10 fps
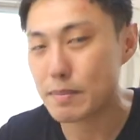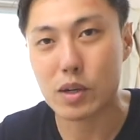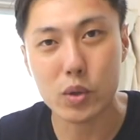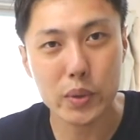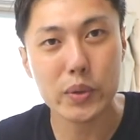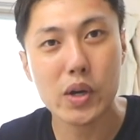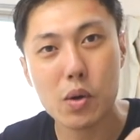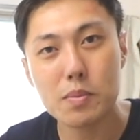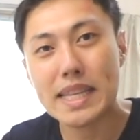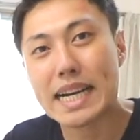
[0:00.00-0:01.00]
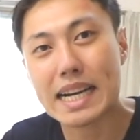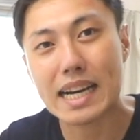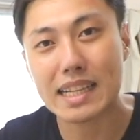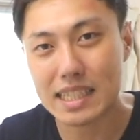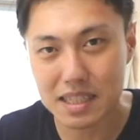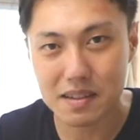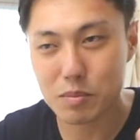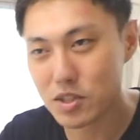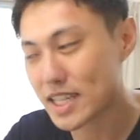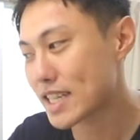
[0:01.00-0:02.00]
で、まあ、この動画を見ながらあなたは
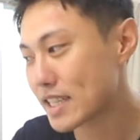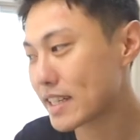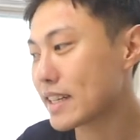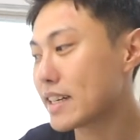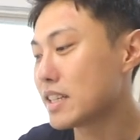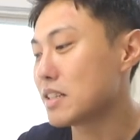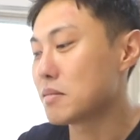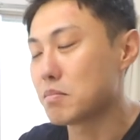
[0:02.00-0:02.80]
もしかしたら